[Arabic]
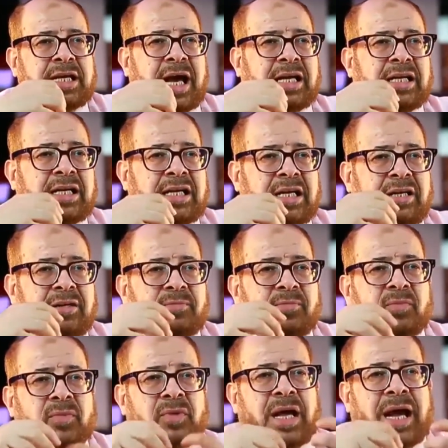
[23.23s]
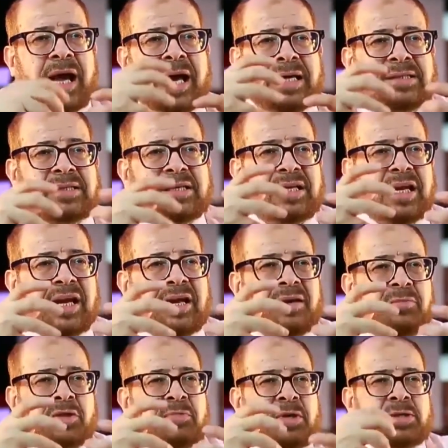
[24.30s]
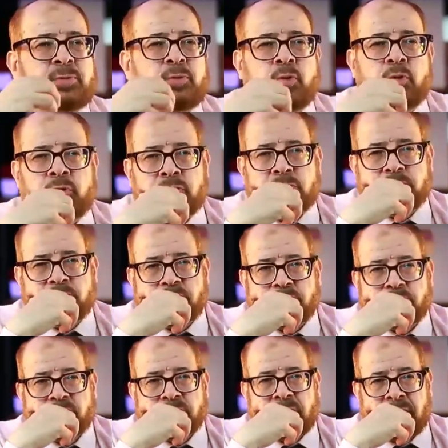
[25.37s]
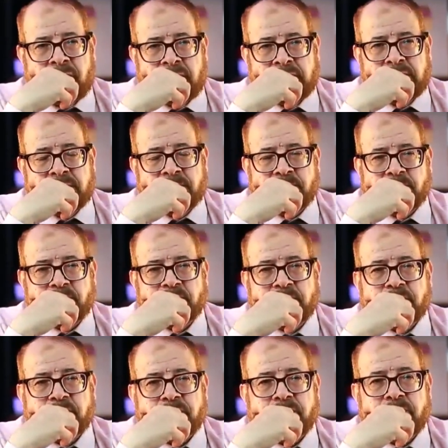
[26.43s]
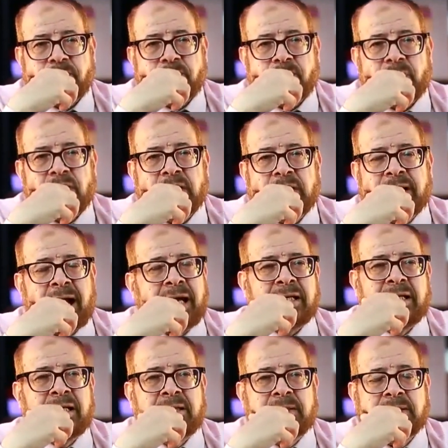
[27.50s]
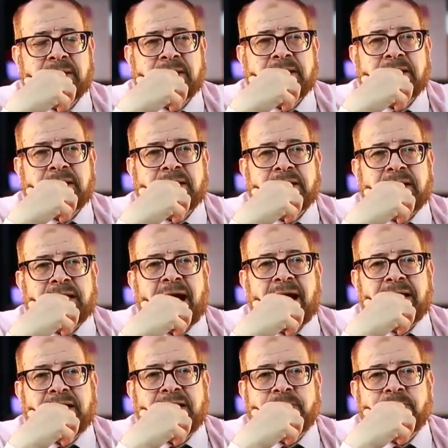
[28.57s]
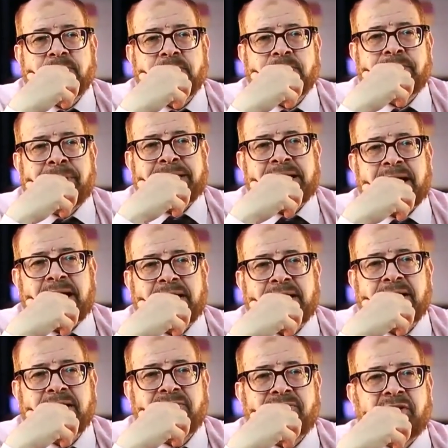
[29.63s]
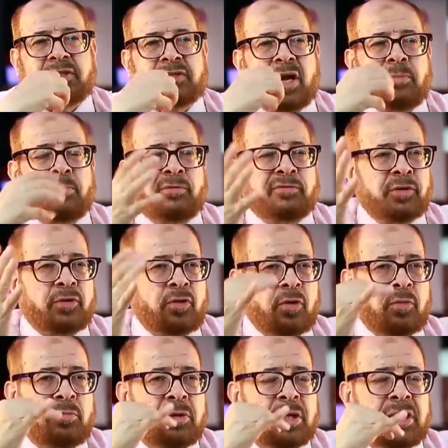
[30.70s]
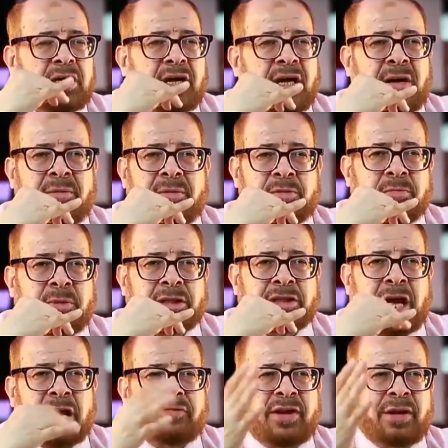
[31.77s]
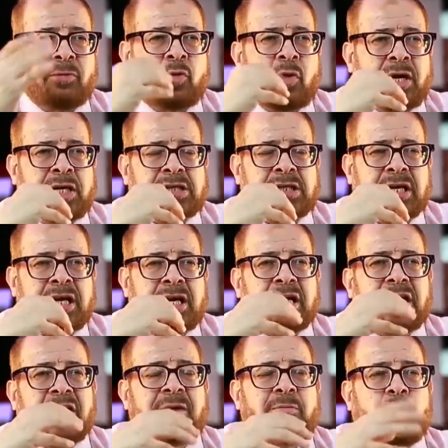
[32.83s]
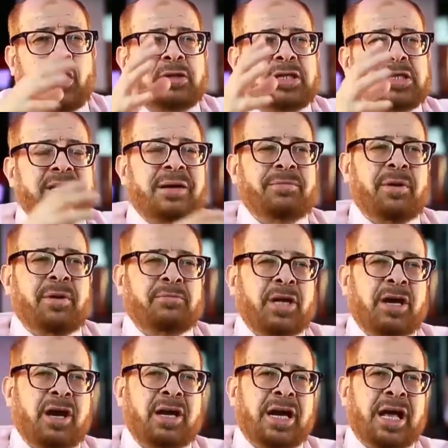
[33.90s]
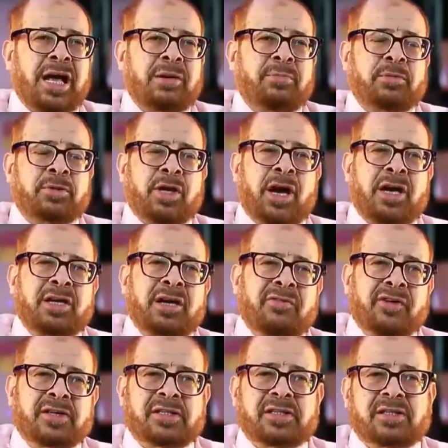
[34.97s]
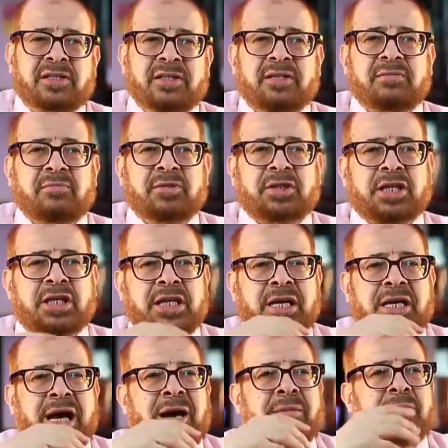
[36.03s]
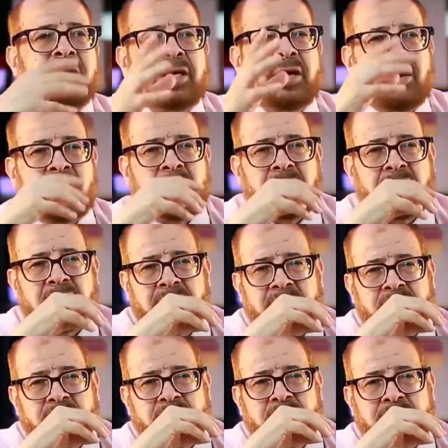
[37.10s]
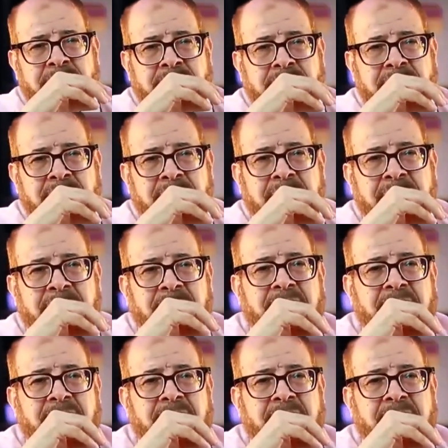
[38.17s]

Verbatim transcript: يعني ايه حاسس ان انا مش مظبوط خلاص يعني ايه يعني مثلا في ترابل في النوم انا مش عارف انام كويس المواد السامه مضايقه القلب مضايقه النفس مش كده عامله لي ارق ماشي